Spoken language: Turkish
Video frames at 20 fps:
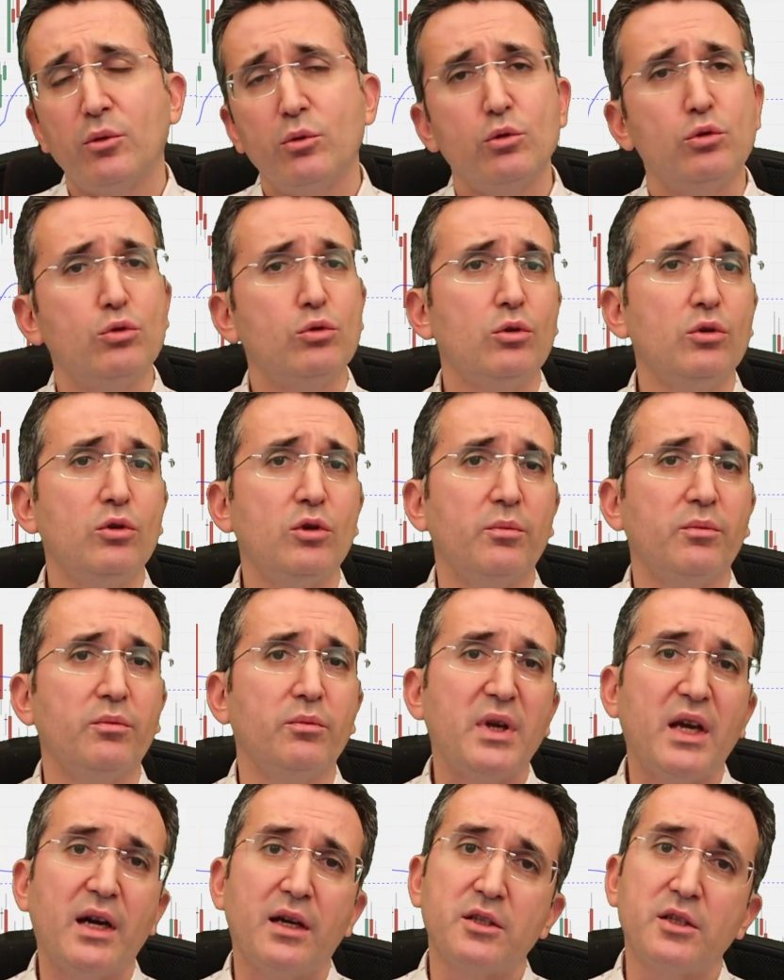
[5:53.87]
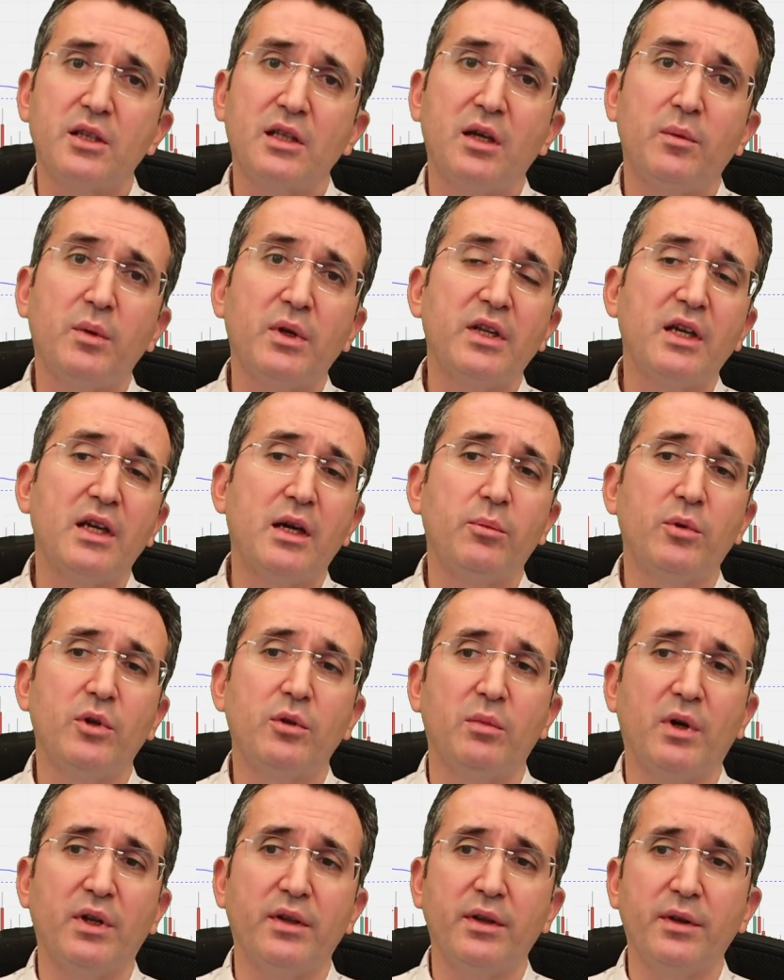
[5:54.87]
Üzgünüm bir açıklama da
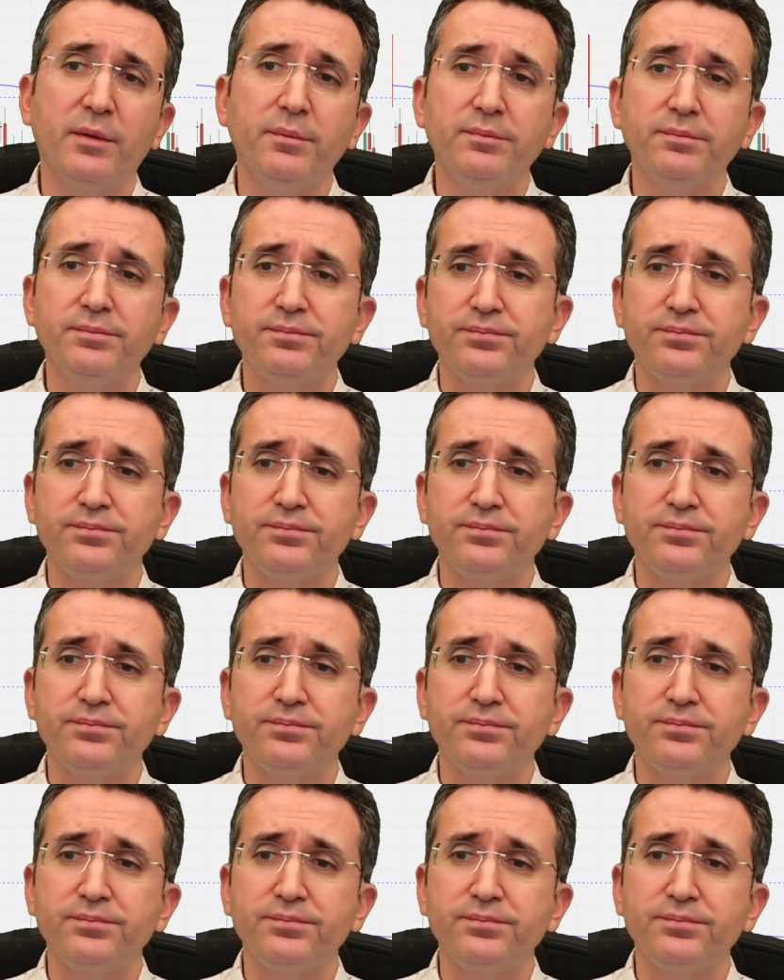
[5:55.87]
yapılmadı.